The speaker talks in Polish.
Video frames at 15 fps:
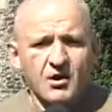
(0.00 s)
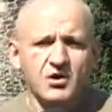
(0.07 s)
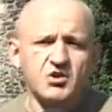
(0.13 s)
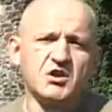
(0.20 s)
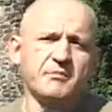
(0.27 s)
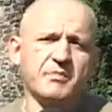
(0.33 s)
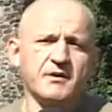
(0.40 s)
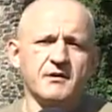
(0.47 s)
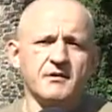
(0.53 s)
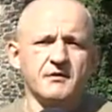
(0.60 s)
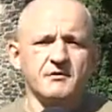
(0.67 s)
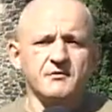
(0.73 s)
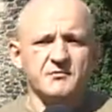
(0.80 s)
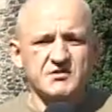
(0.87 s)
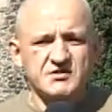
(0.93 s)
Gdyby
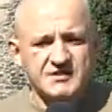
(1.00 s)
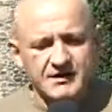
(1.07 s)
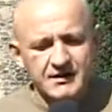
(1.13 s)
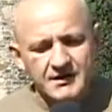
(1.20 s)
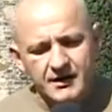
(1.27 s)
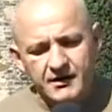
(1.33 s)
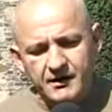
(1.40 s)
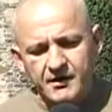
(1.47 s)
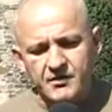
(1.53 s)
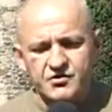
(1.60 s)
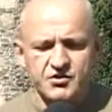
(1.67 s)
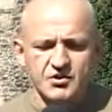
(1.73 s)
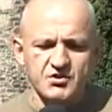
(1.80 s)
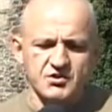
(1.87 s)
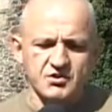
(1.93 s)
scenę
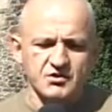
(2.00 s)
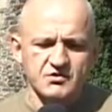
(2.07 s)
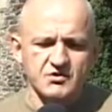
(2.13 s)
nakręcić